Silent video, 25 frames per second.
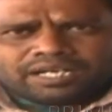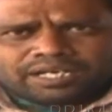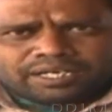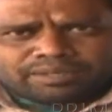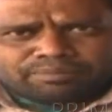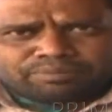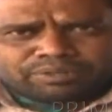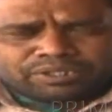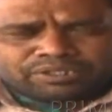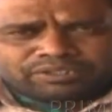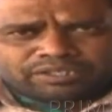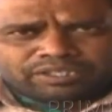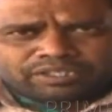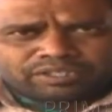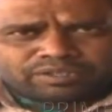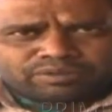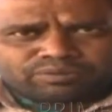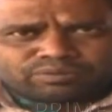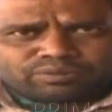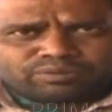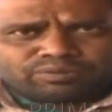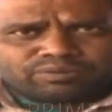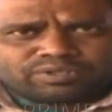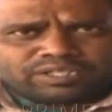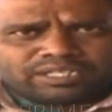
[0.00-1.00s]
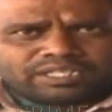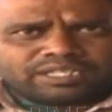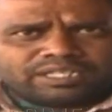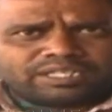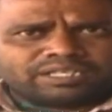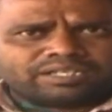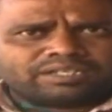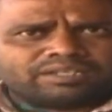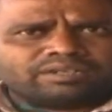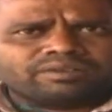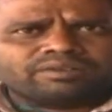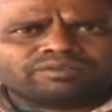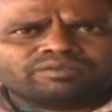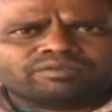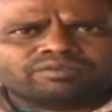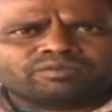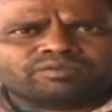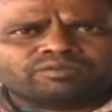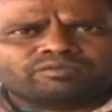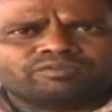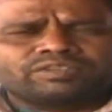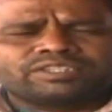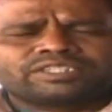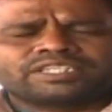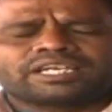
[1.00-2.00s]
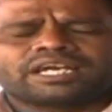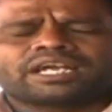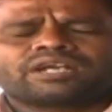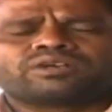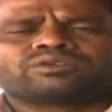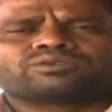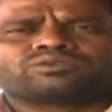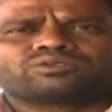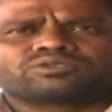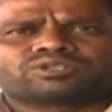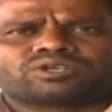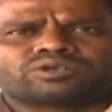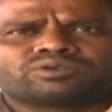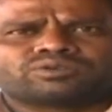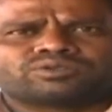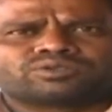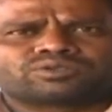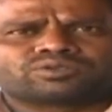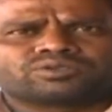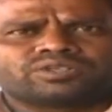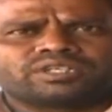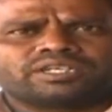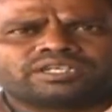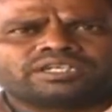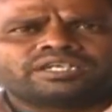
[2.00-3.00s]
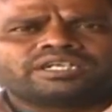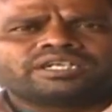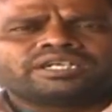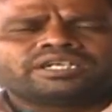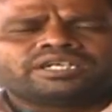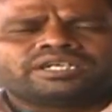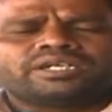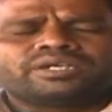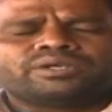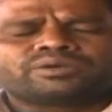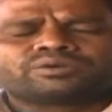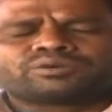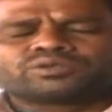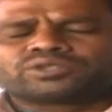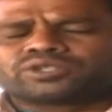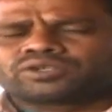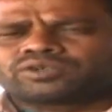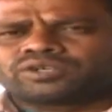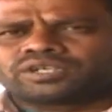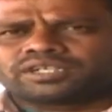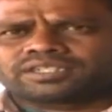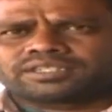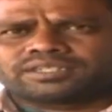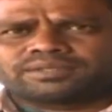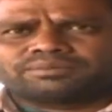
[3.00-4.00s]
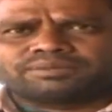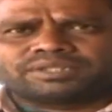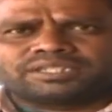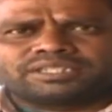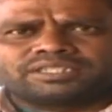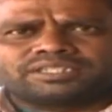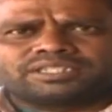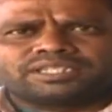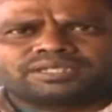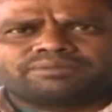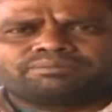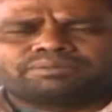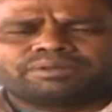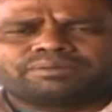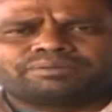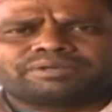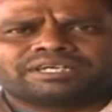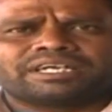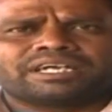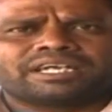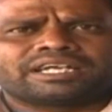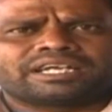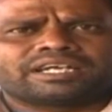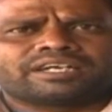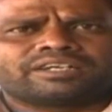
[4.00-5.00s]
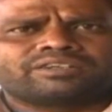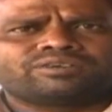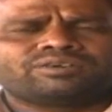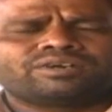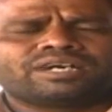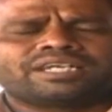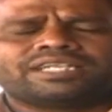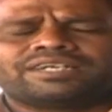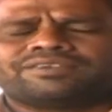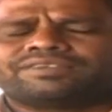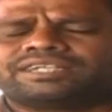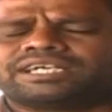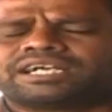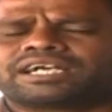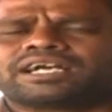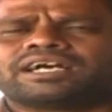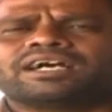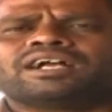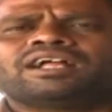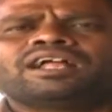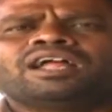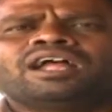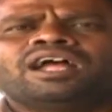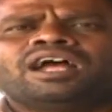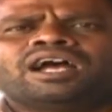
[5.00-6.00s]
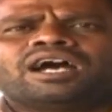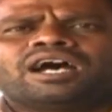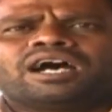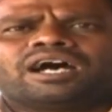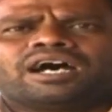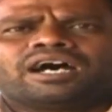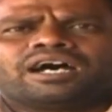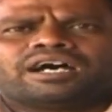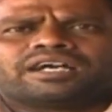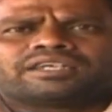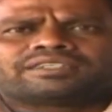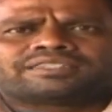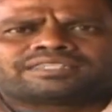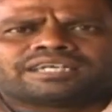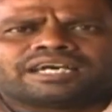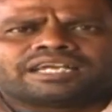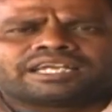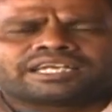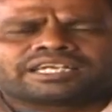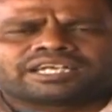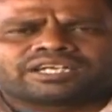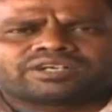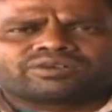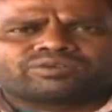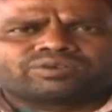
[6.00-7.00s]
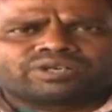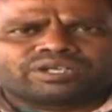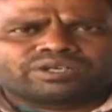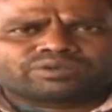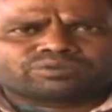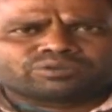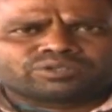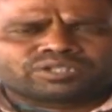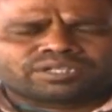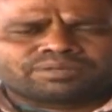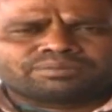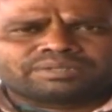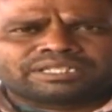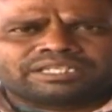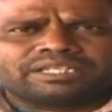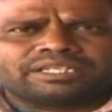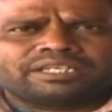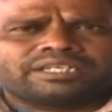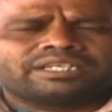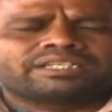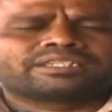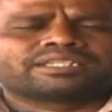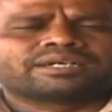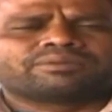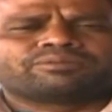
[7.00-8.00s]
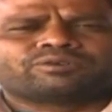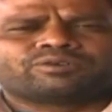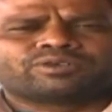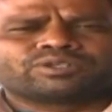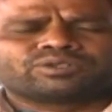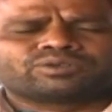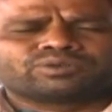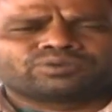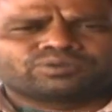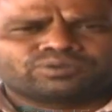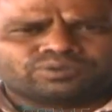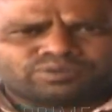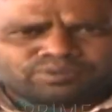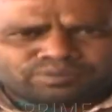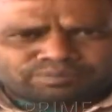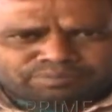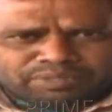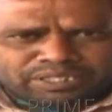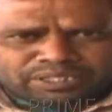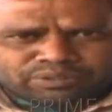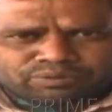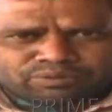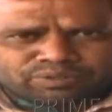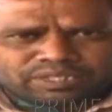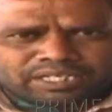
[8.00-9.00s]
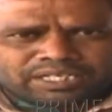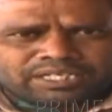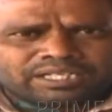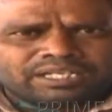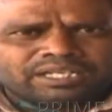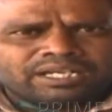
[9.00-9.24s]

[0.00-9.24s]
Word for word: ఇబ్బందులు ఎదుర్కొంటున్న విషయాలను దృష్టిలో ఉంచుకొని ఇటు కొత్తకోటకు సంబంధించి ఎంపీపీ గారే కాదు అదేవిధంగా స్థానికంగా ఉండే కొంతమంది తమ వంతు మేము కూడా